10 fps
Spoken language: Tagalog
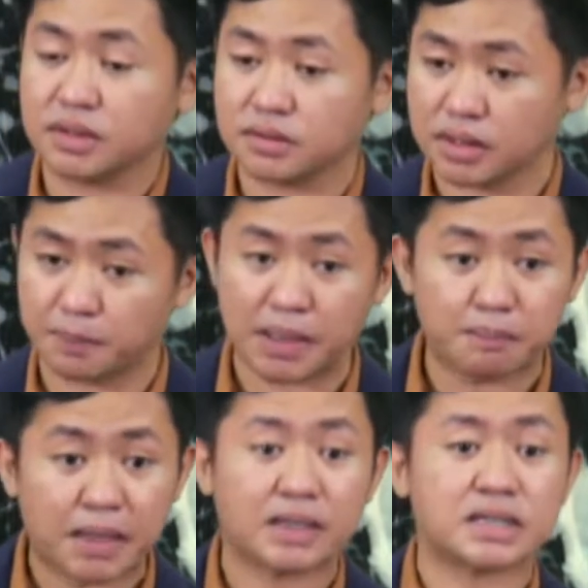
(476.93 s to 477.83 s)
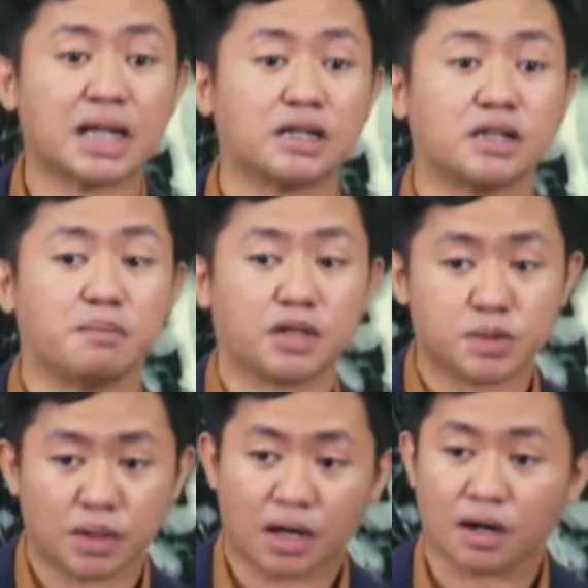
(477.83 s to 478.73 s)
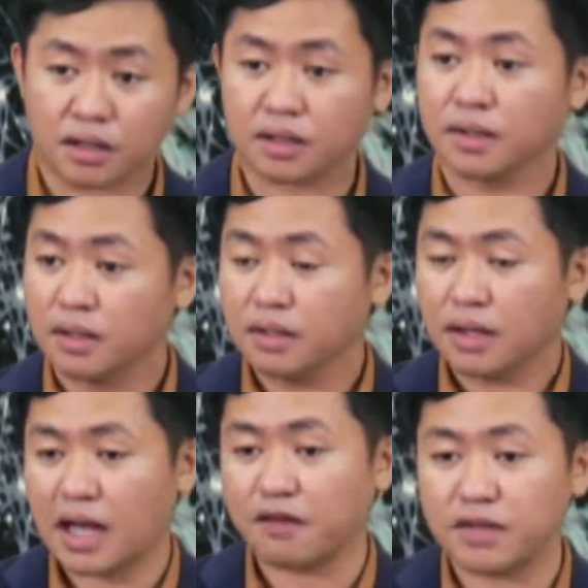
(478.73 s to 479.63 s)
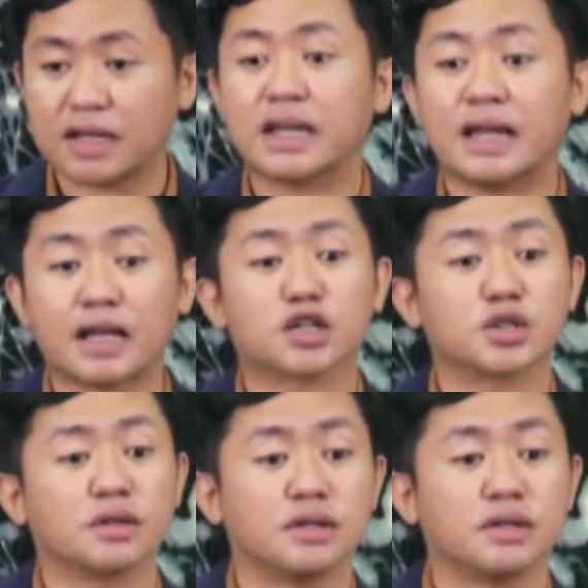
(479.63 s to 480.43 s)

sa Pilipinas lalo na because we are having an election